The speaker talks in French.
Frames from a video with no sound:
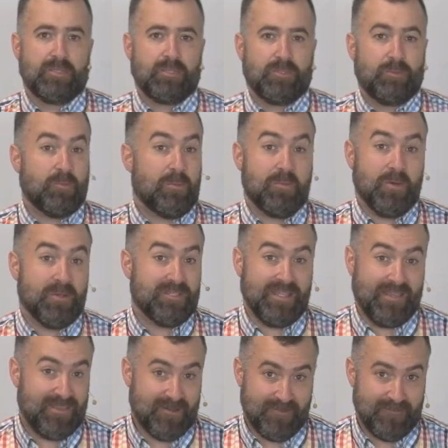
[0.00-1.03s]
Tu ne peux pas
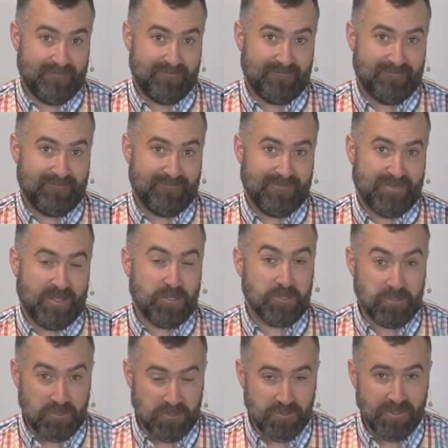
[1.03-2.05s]
dire non.
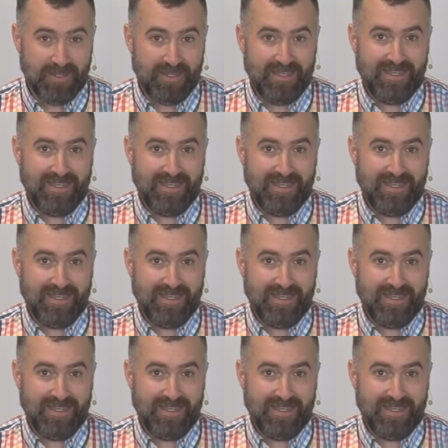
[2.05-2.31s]
Dieu,